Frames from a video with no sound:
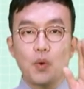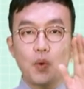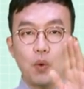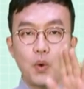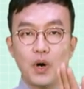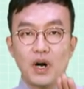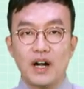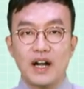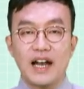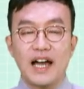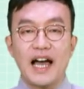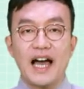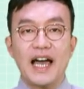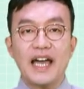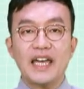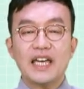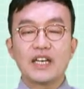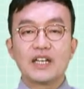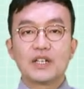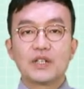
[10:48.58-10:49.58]

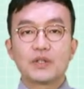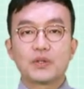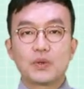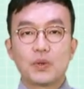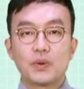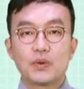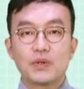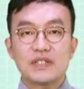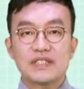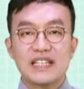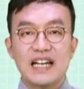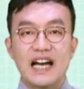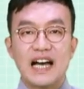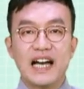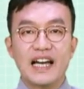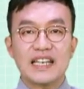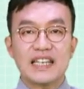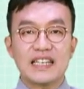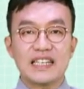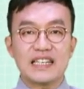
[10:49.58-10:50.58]
월라이
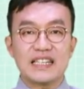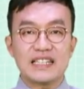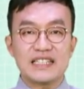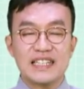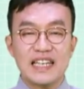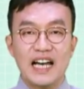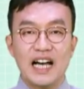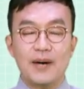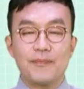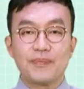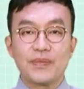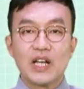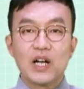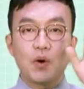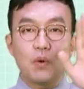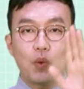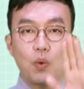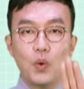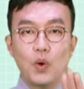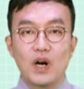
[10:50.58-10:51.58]
동사 이샤,
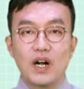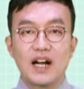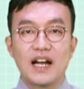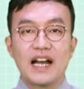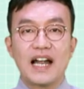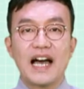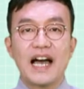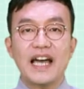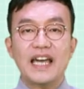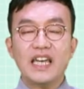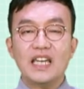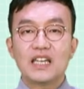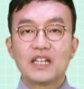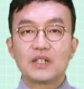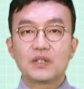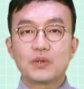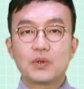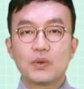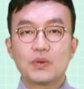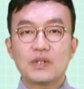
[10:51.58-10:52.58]
월라이
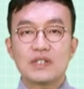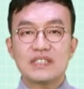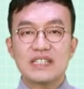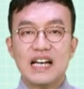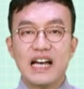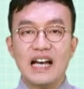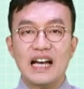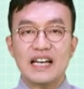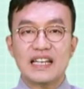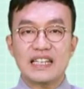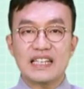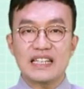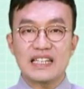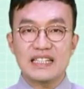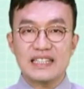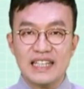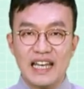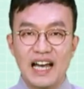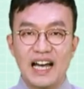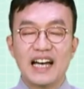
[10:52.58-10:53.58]
동사
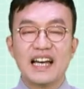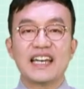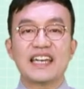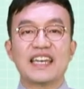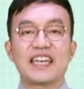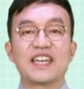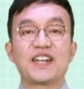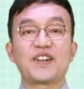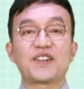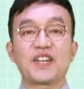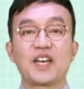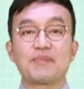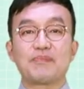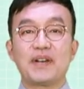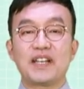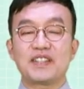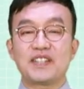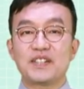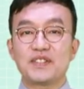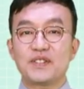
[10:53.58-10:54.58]
이샤 이렇게
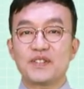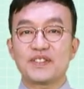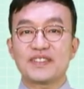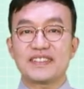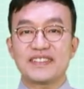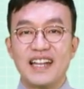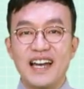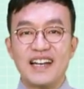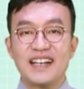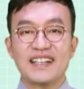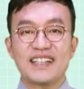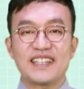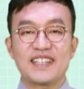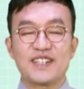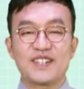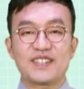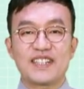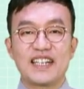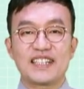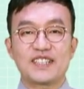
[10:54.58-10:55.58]
패턴으로 딱
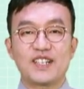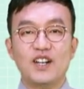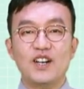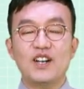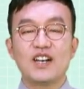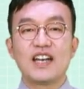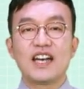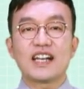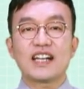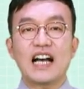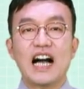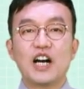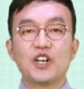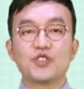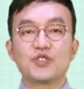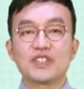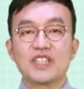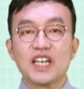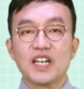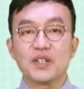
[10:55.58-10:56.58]
기억해서
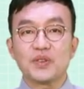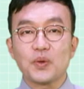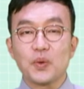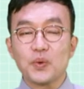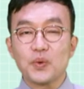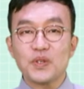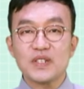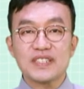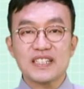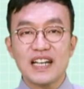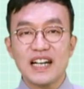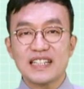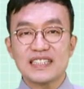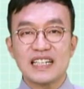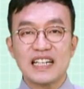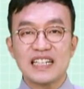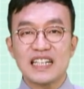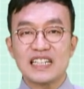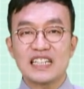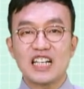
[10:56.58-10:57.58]
가운데 동사
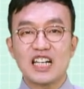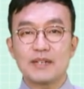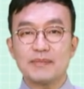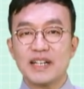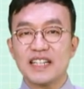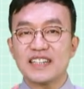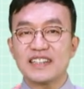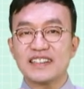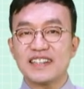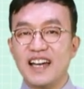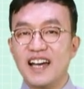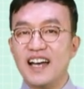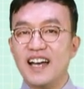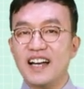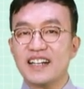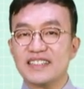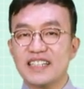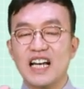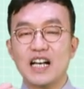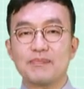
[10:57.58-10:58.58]
자리에 하나만
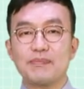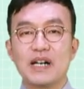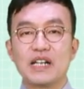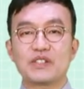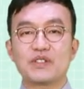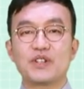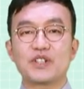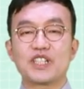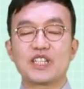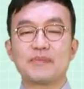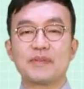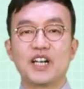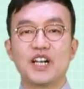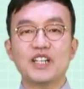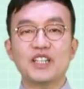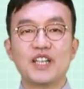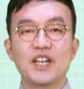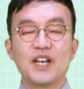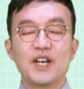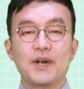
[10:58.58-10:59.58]
딱딱 바꿔
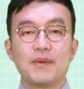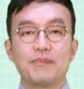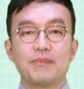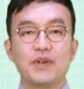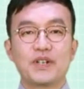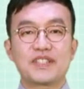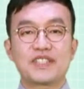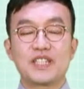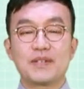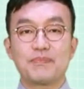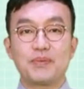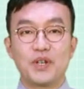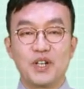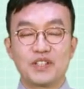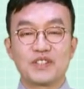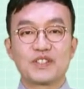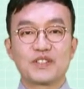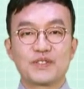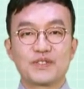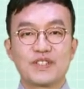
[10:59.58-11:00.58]
끼면 멋진
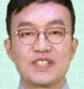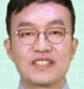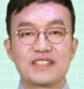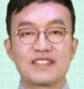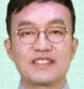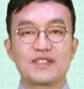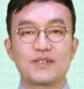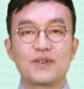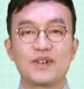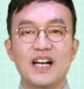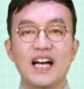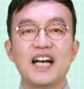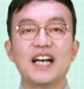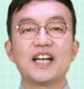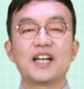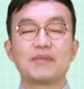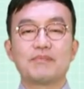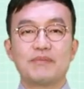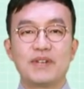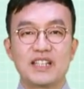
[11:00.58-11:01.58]
표현 우리 스스로가
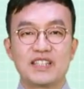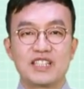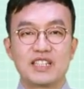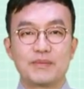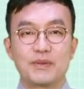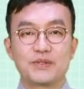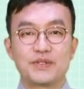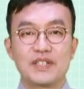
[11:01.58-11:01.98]
만들어 볼